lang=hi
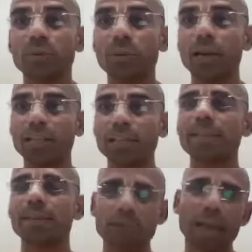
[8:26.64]
तो ऐसा
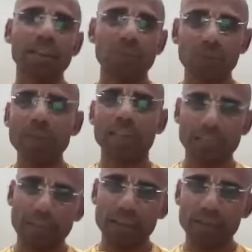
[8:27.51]
सपना है तो भी
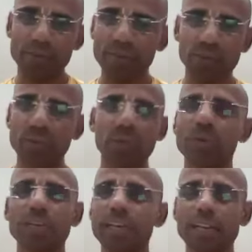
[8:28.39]
अच्छा है
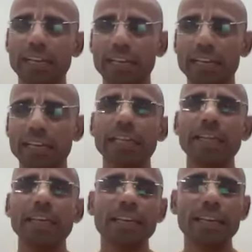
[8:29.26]
दोष नहीं है
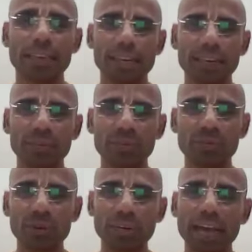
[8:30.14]
लेकिन
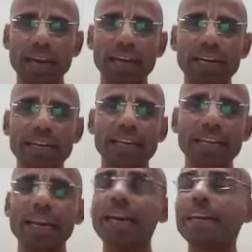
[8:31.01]
उसको डायरेक्टली
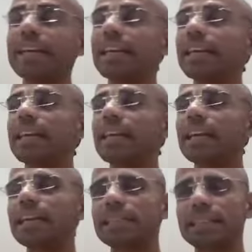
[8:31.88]
कनेक्ट नहीं
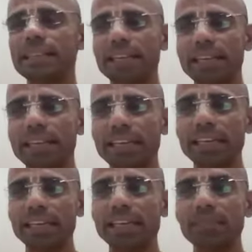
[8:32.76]
करना चाहिए
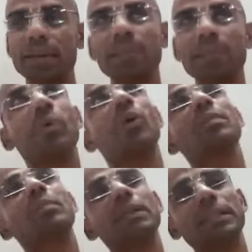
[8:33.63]
कि मैं
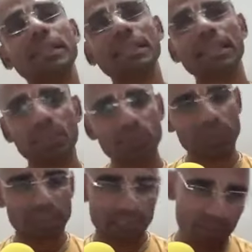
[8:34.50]
बहुत भक्ति के
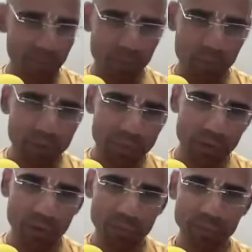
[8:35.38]
ऊंचे स्तर पे पहुंच
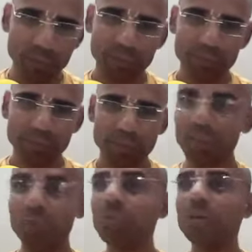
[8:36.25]
गया
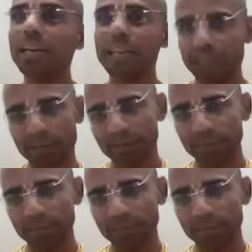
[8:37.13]
जरूरी नहीं